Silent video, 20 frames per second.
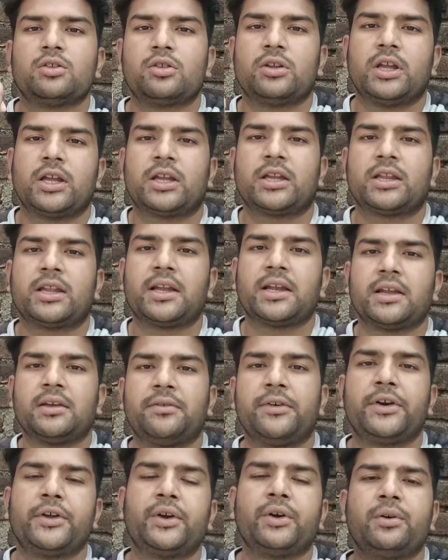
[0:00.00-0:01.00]
देखते रहिए
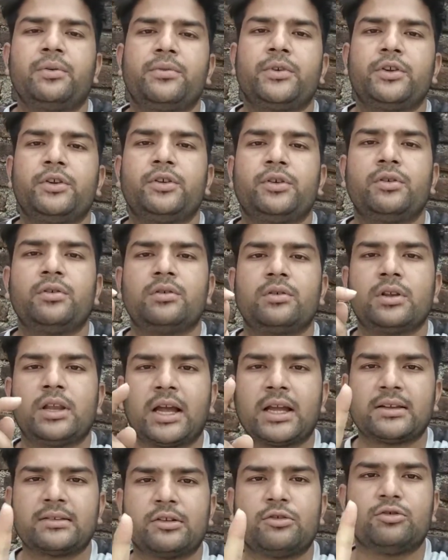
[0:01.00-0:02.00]
वीडियो वीडियो
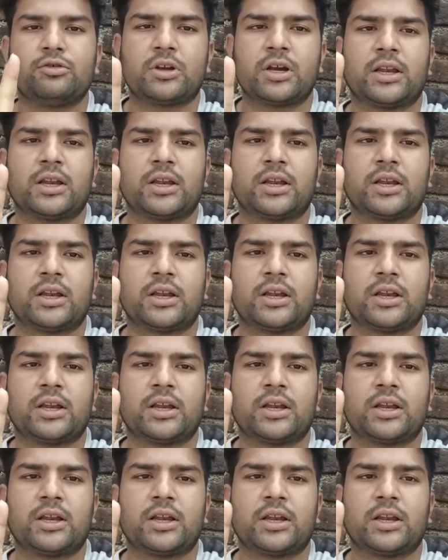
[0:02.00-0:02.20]
लाइक ज़रूर